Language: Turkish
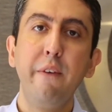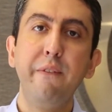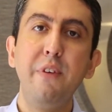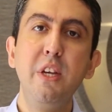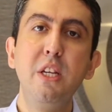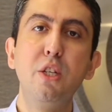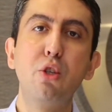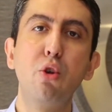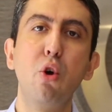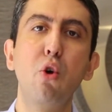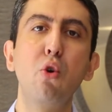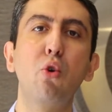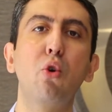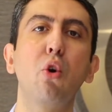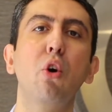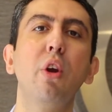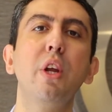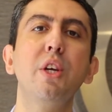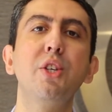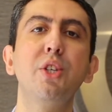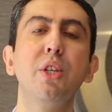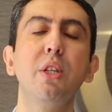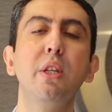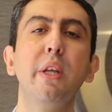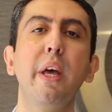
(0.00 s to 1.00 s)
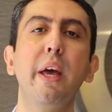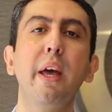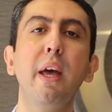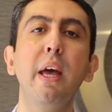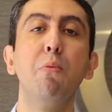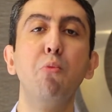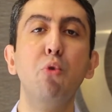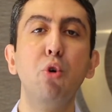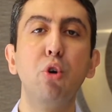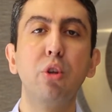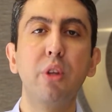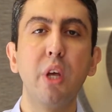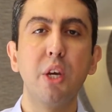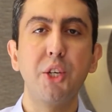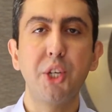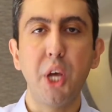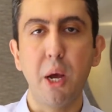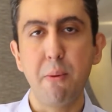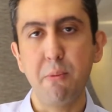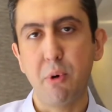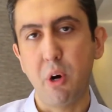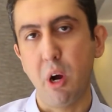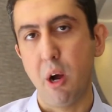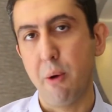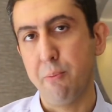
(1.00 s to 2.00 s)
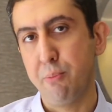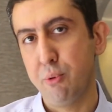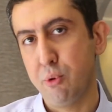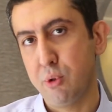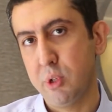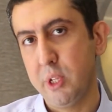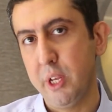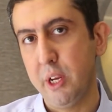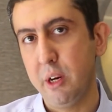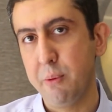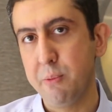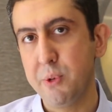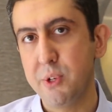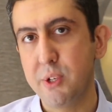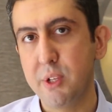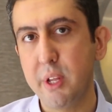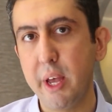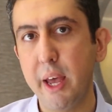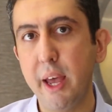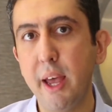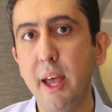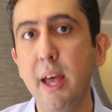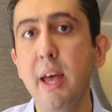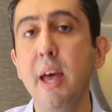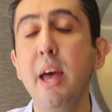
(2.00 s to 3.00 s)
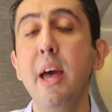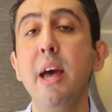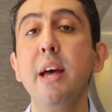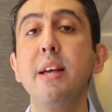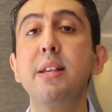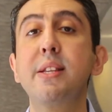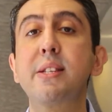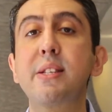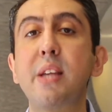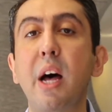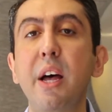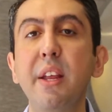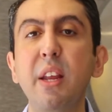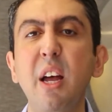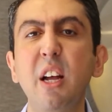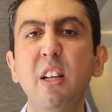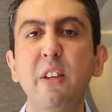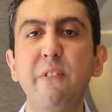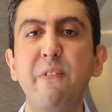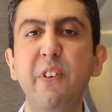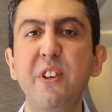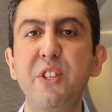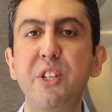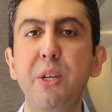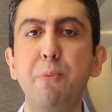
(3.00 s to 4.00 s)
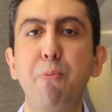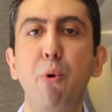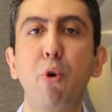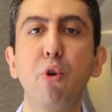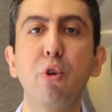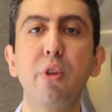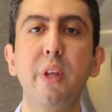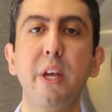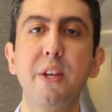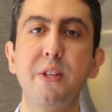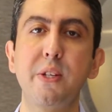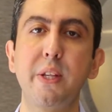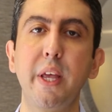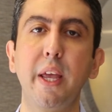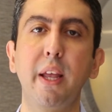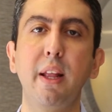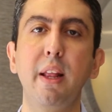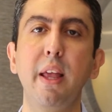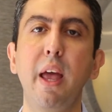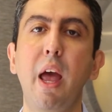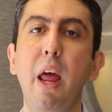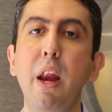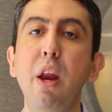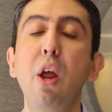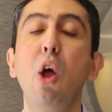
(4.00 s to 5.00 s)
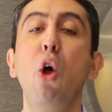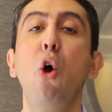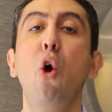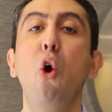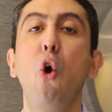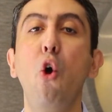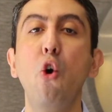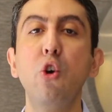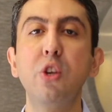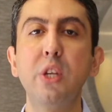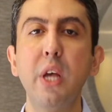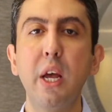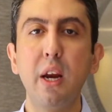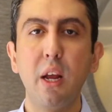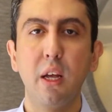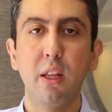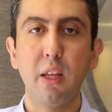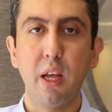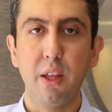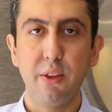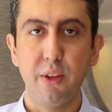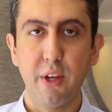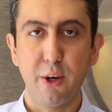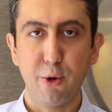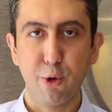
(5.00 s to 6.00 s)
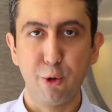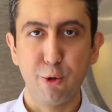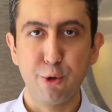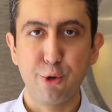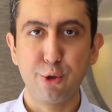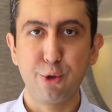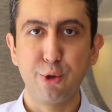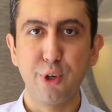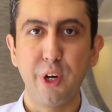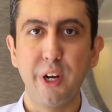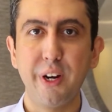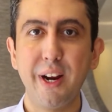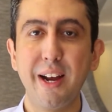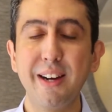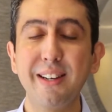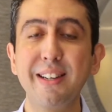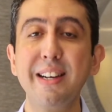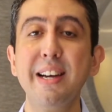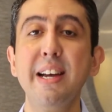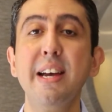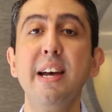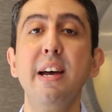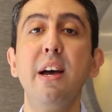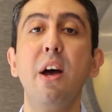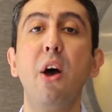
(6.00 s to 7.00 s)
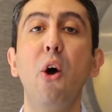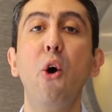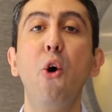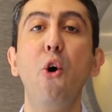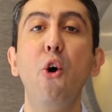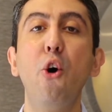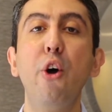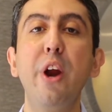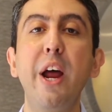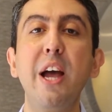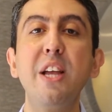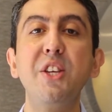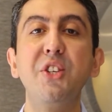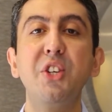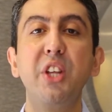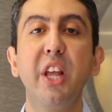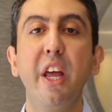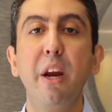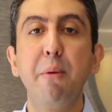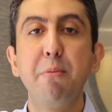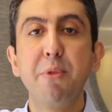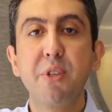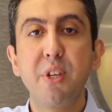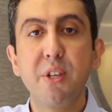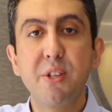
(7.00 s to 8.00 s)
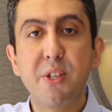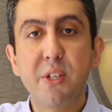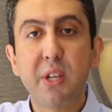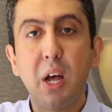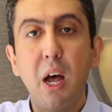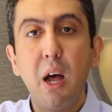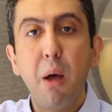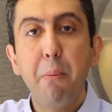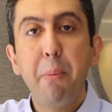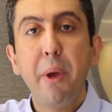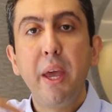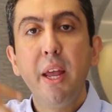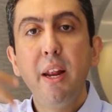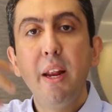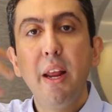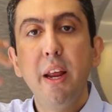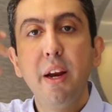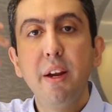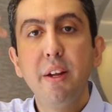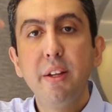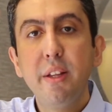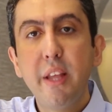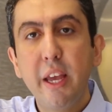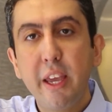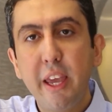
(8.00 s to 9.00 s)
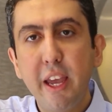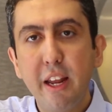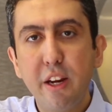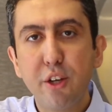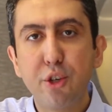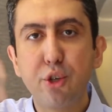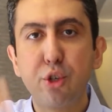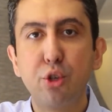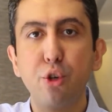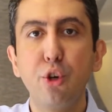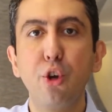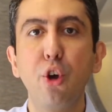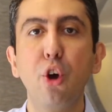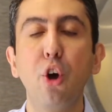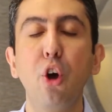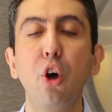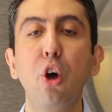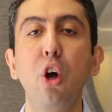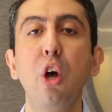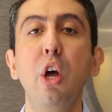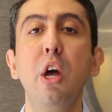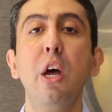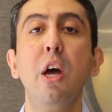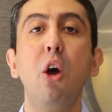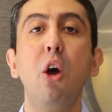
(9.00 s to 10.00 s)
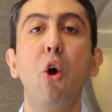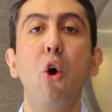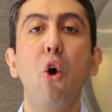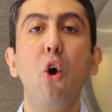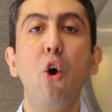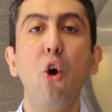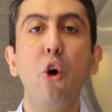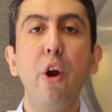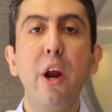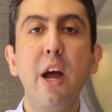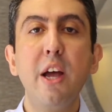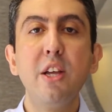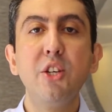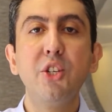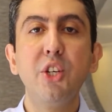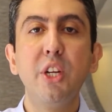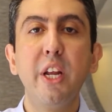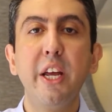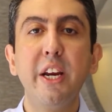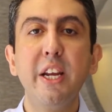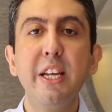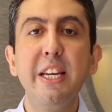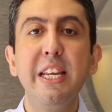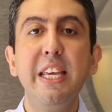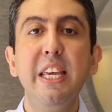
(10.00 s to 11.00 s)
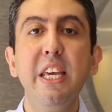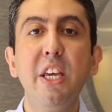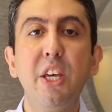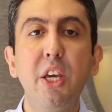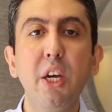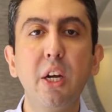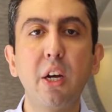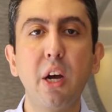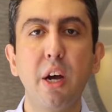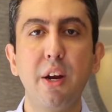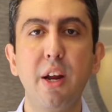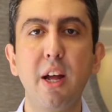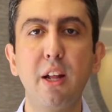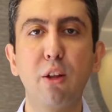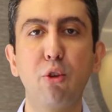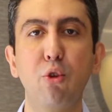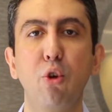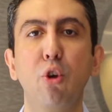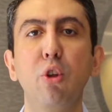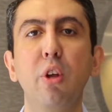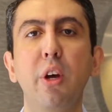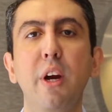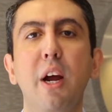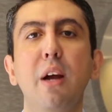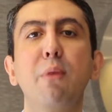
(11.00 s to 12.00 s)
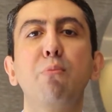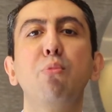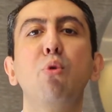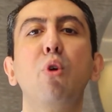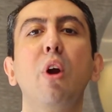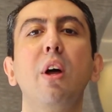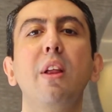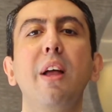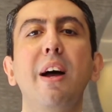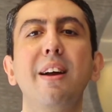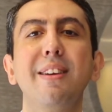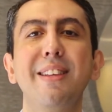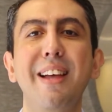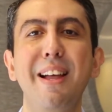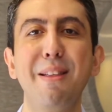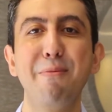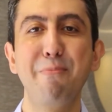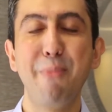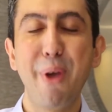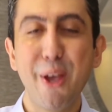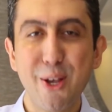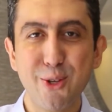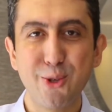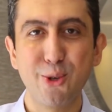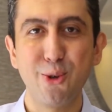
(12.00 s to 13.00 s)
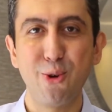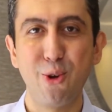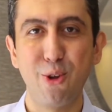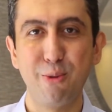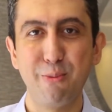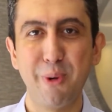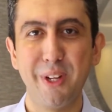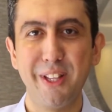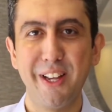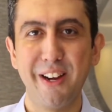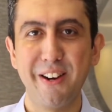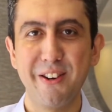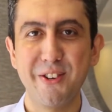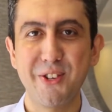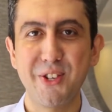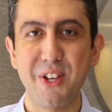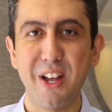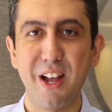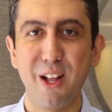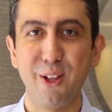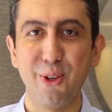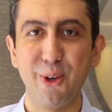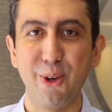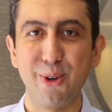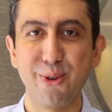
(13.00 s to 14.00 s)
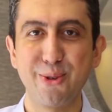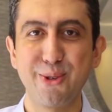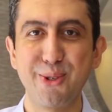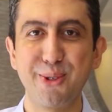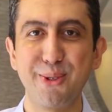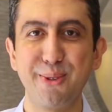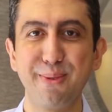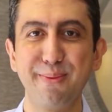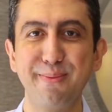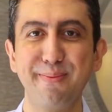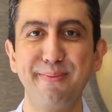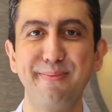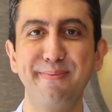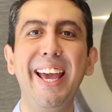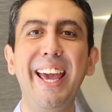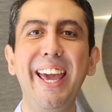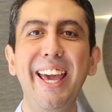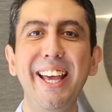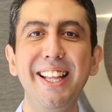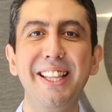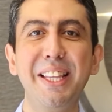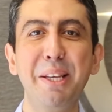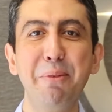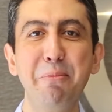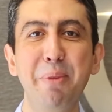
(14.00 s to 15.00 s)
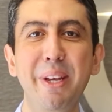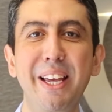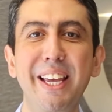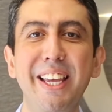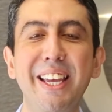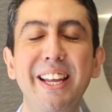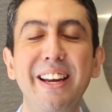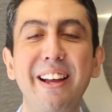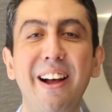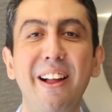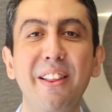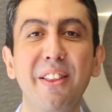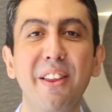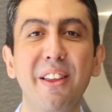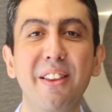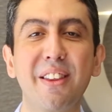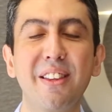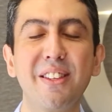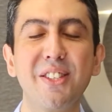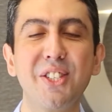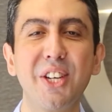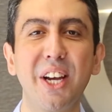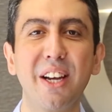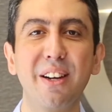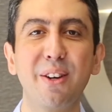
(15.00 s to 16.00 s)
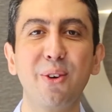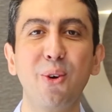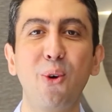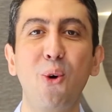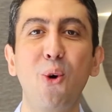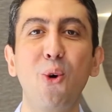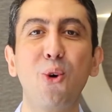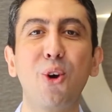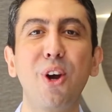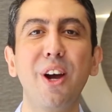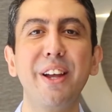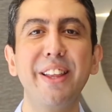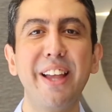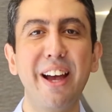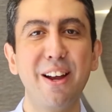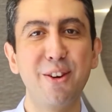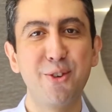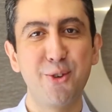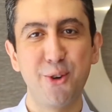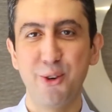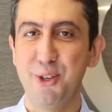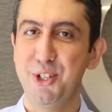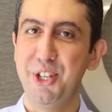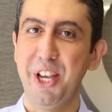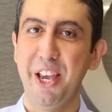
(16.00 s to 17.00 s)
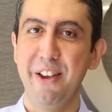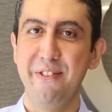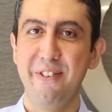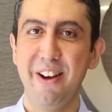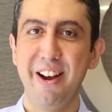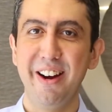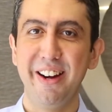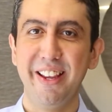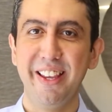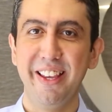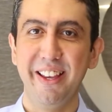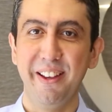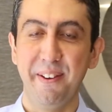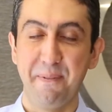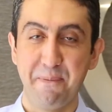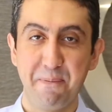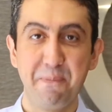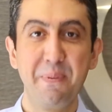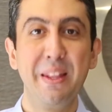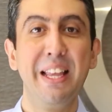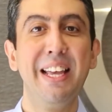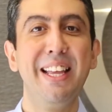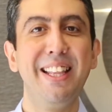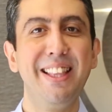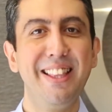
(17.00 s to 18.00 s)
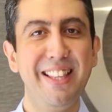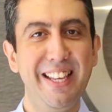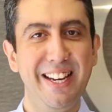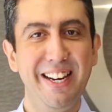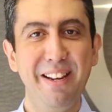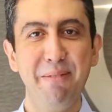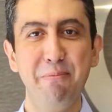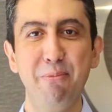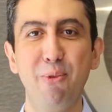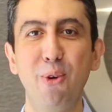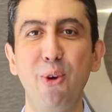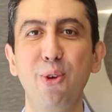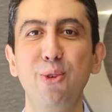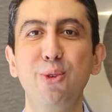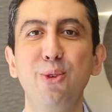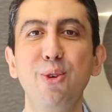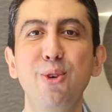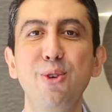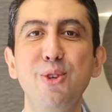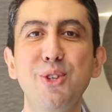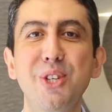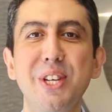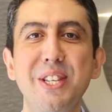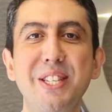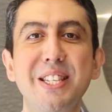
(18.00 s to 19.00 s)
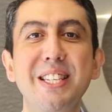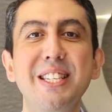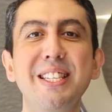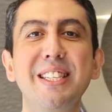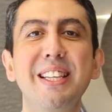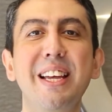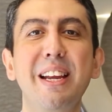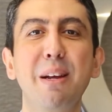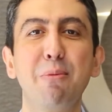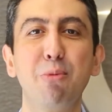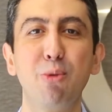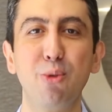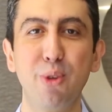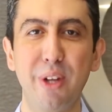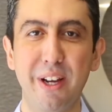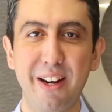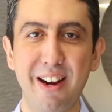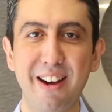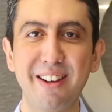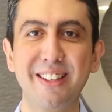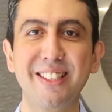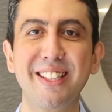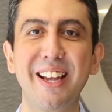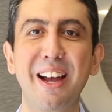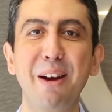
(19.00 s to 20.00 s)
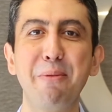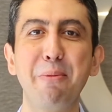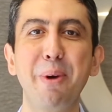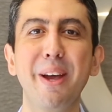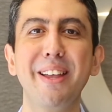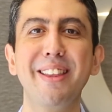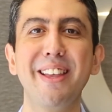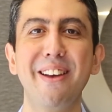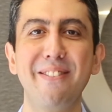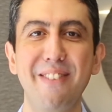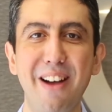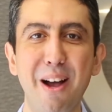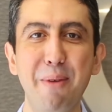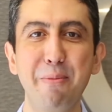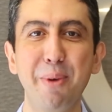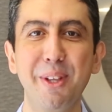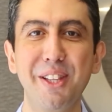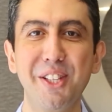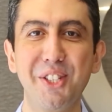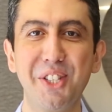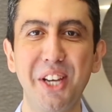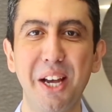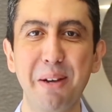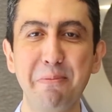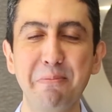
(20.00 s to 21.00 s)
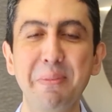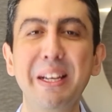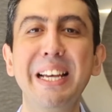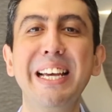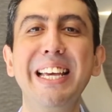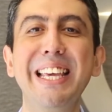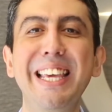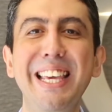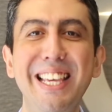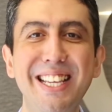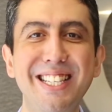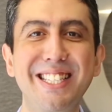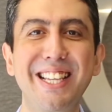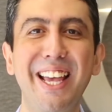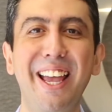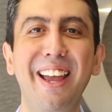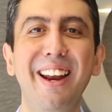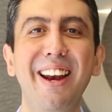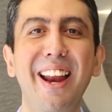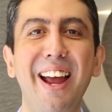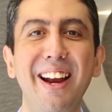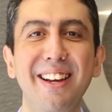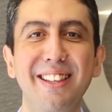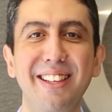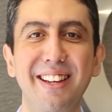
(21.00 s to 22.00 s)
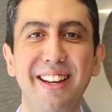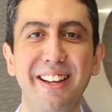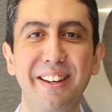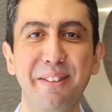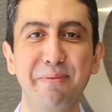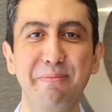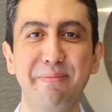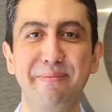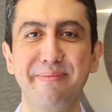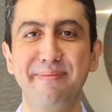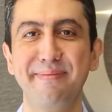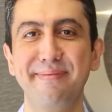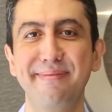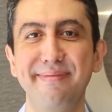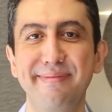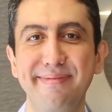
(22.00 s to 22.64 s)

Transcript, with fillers: Vizyon Koleji'nde muhteşem kampüslerimizde sanat ve sporu destekleyen özel alanlar oluşturarak öğrencilerimizin sağ beyinlerini de geliştiriyor. Öğrencilerin iki kanatlı olarak buralardan mezun olmalarını sağlıyoruz. Eğitimle ilgili anlatılacak o kadar çok şey var ki dilim döndüğünce sizlere bunları aktarmaya devam edeceğim. İyi seyirler dilerim.